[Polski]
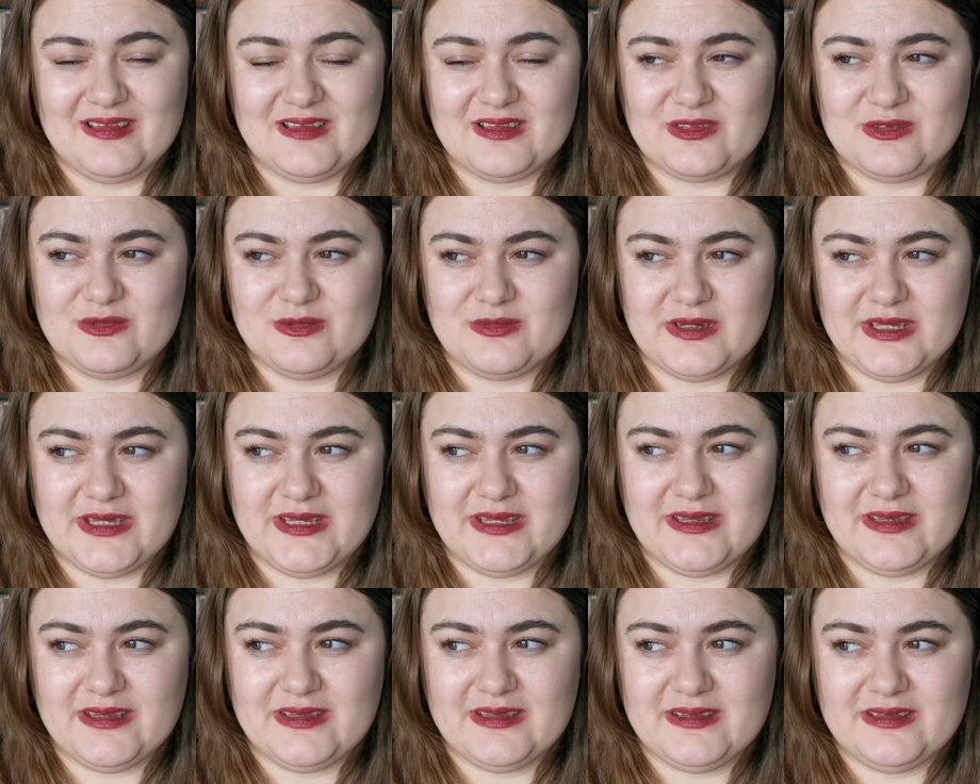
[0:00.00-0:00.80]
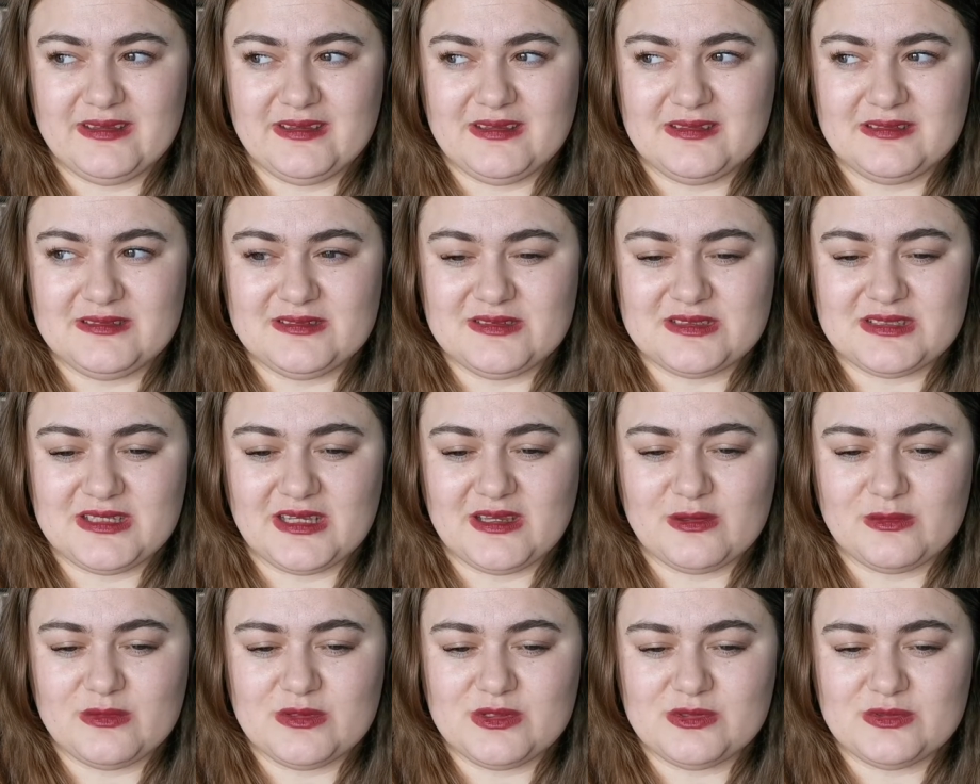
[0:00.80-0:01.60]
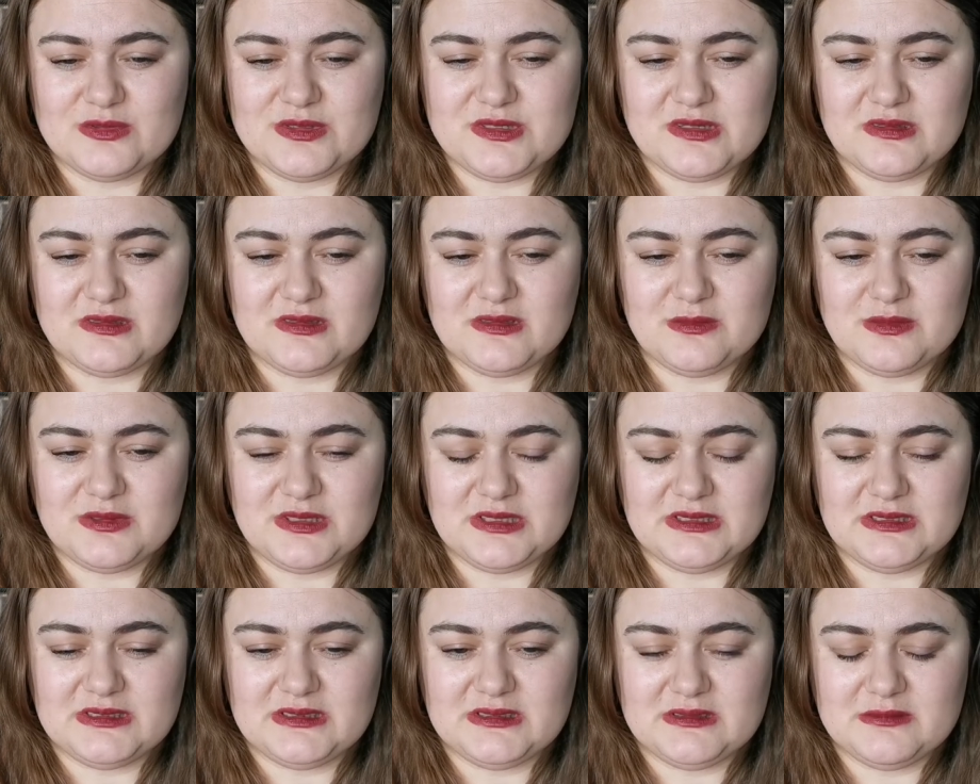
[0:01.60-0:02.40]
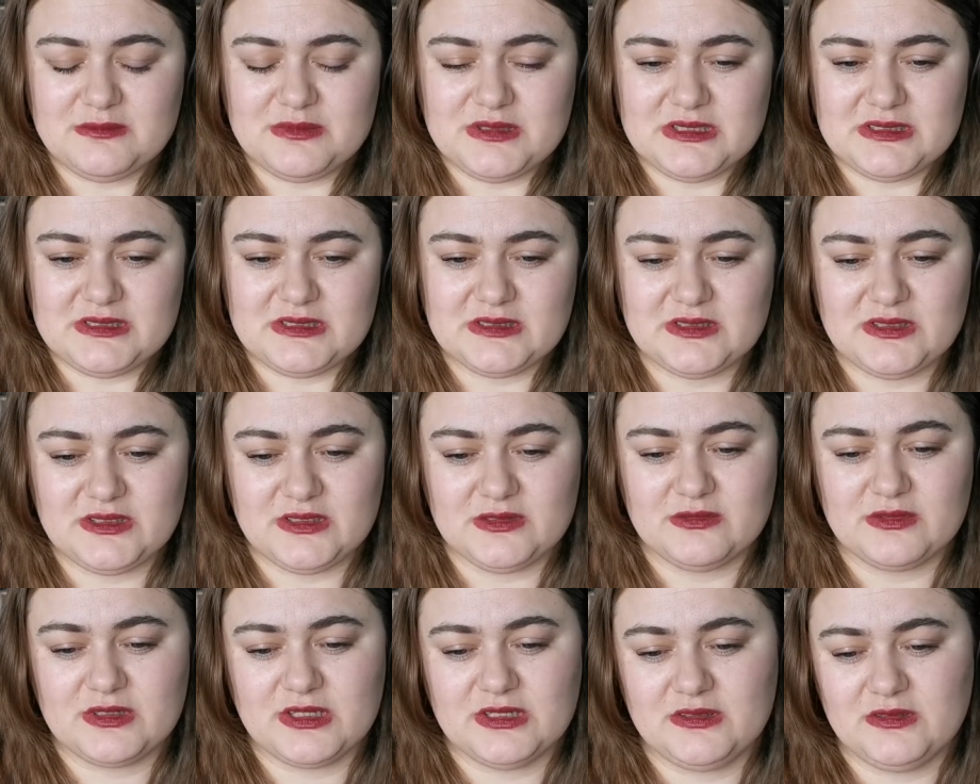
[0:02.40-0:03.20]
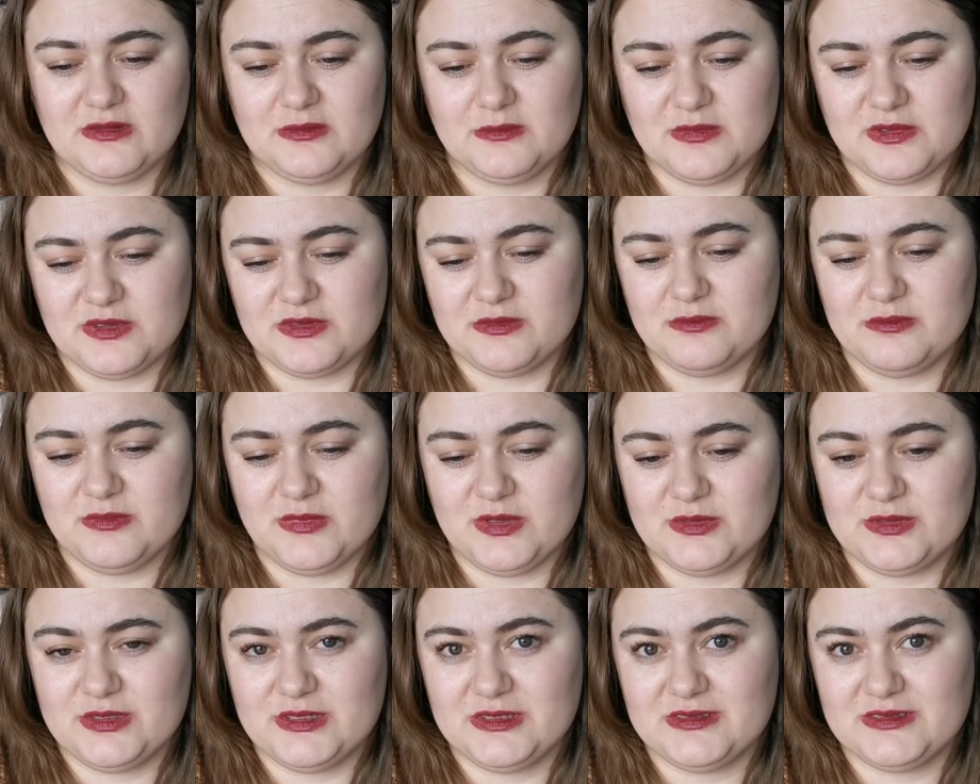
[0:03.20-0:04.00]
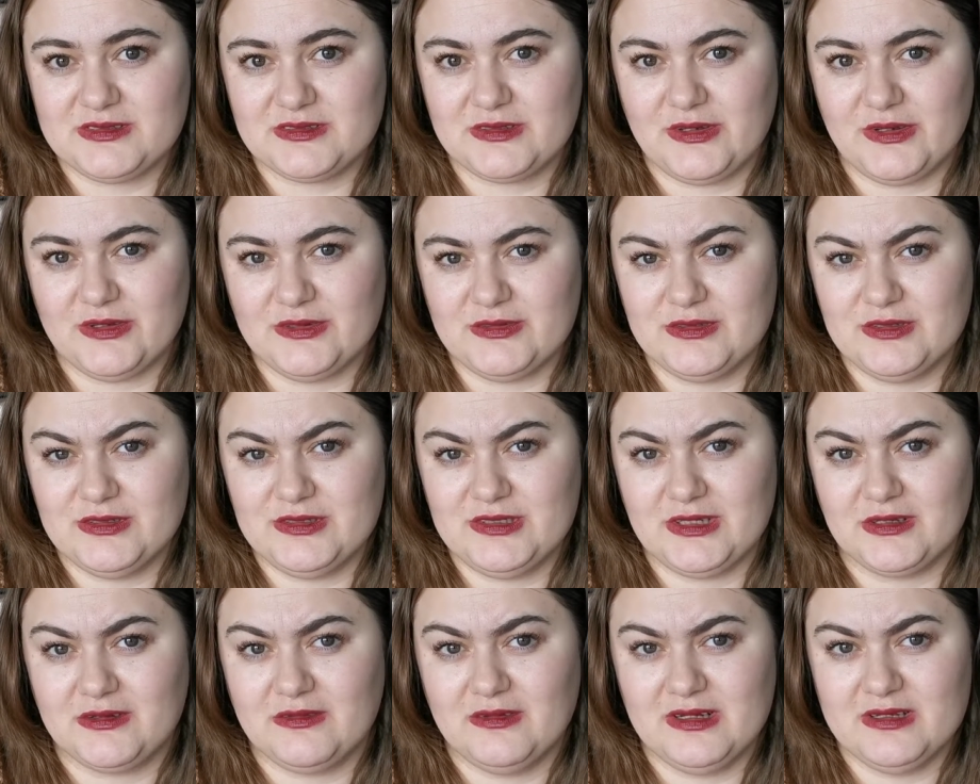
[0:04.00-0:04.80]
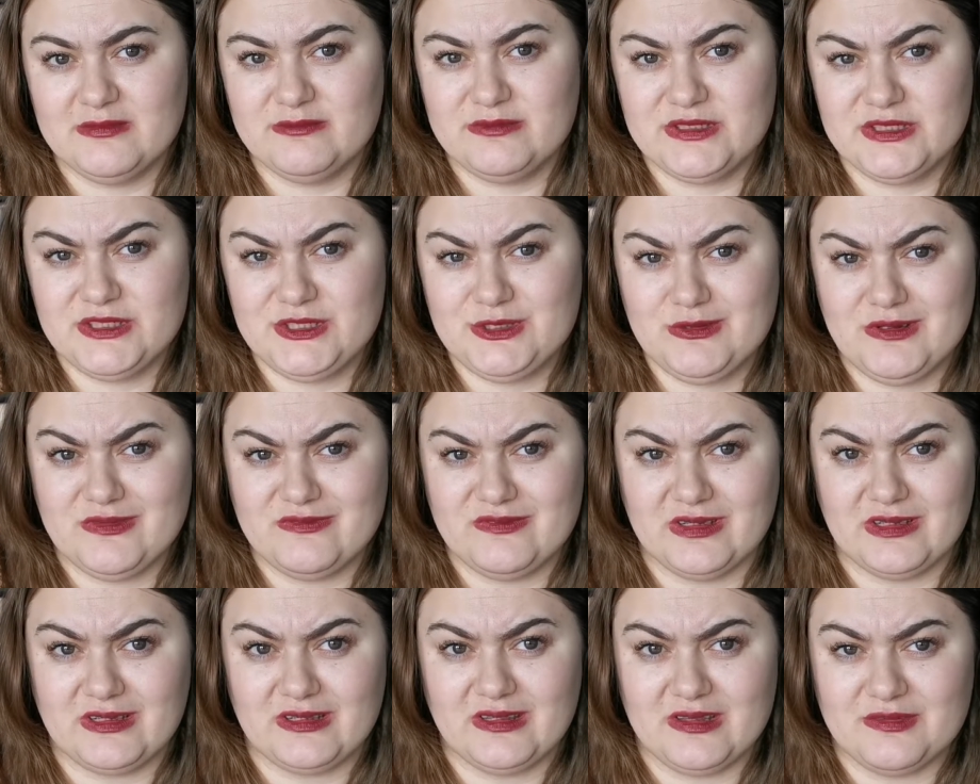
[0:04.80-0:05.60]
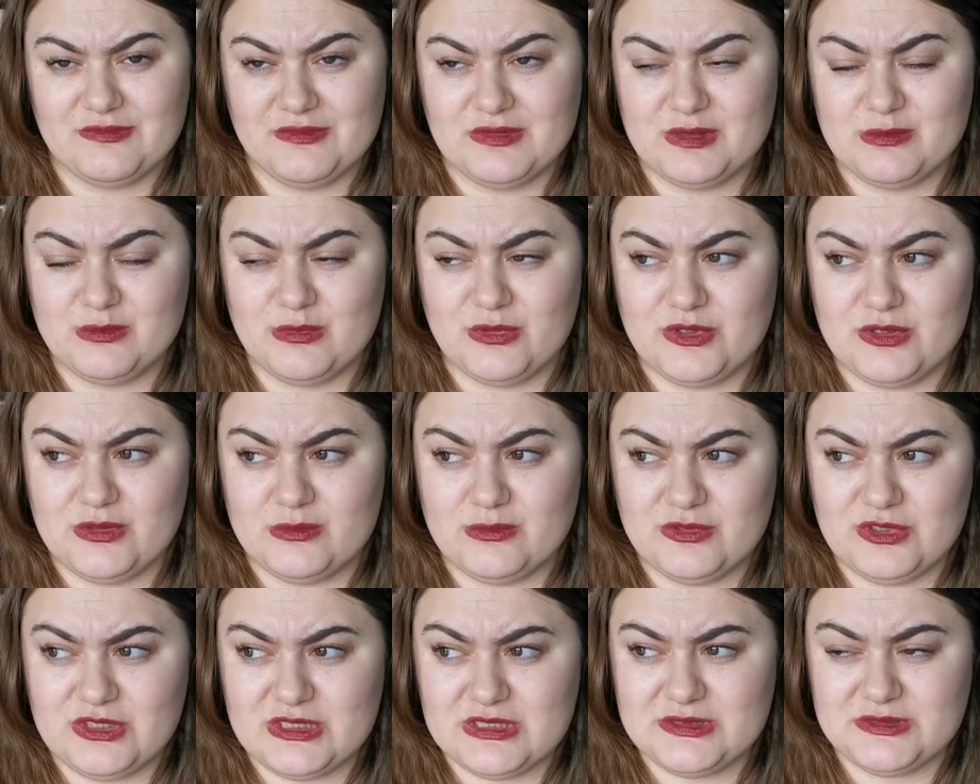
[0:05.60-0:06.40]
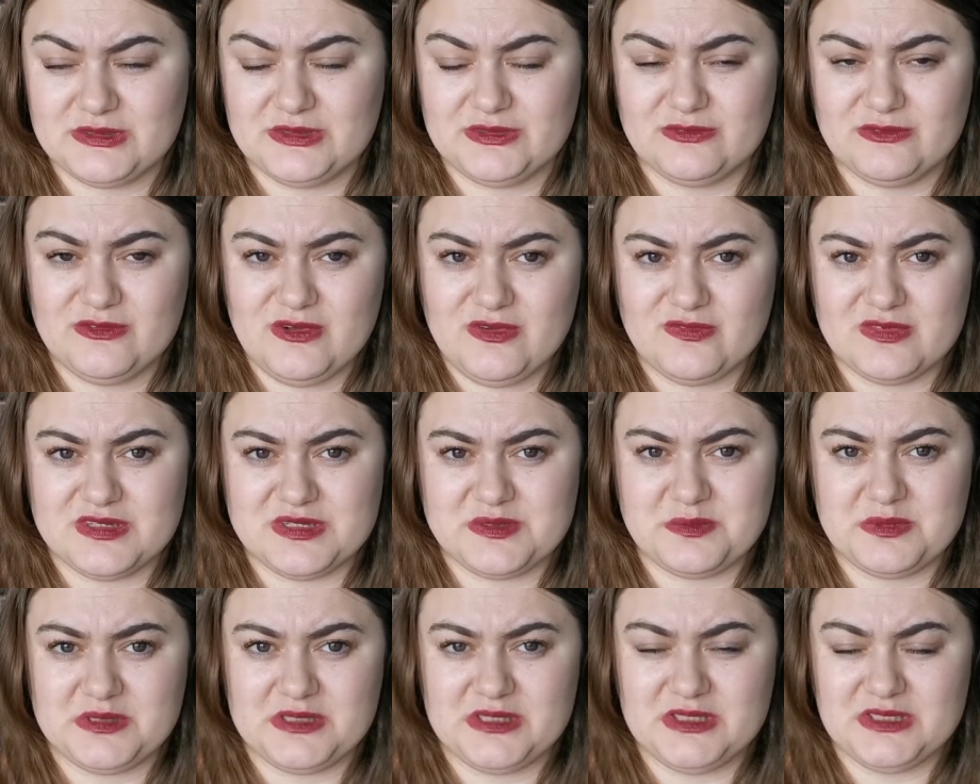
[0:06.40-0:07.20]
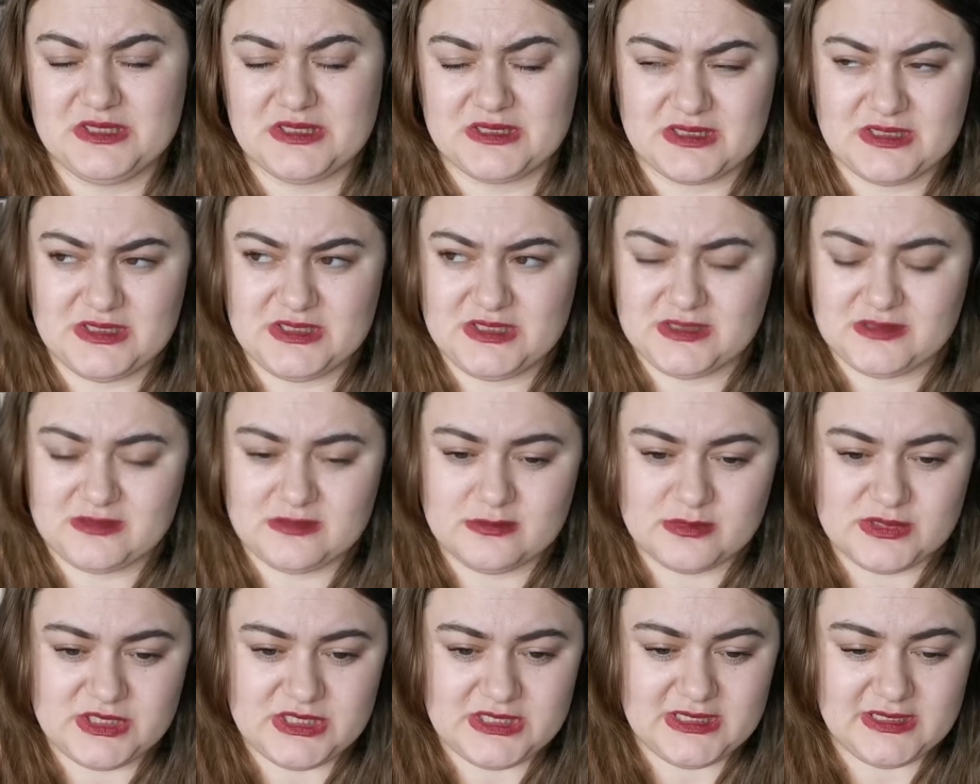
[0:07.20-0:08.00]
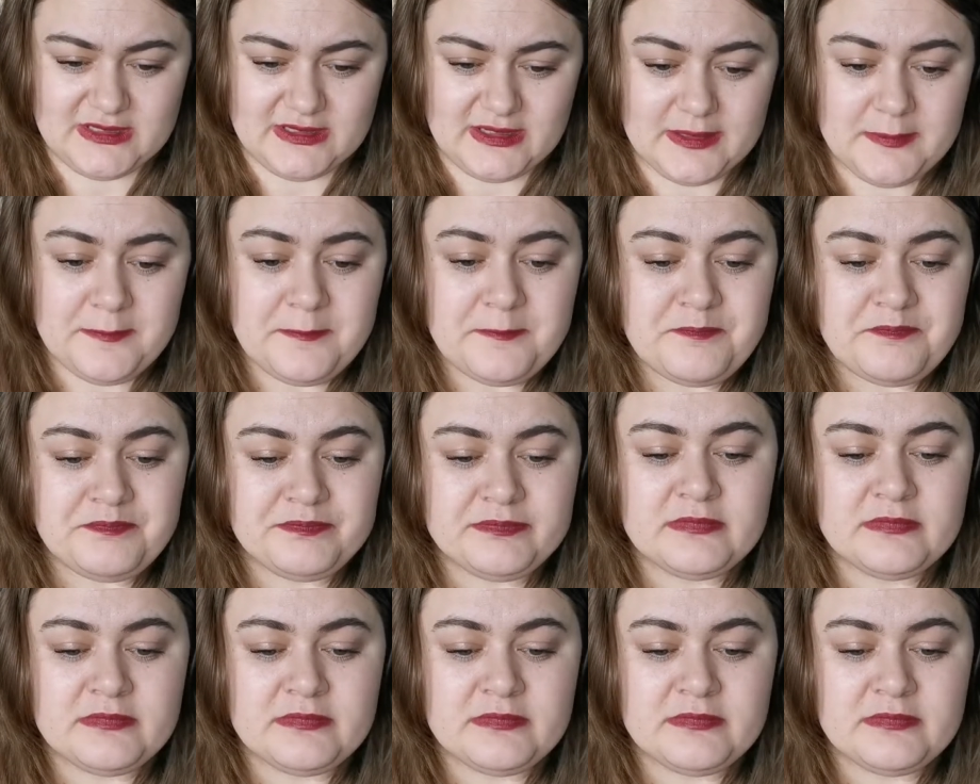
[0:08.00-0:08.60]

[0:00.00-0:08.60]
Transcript: które e, zostają narzucone przez, przez tę książkę, to mo może skończyć jako lepszy człowiek, nawet może mu się coś w głowie zmienić, jakieś jego myślenie.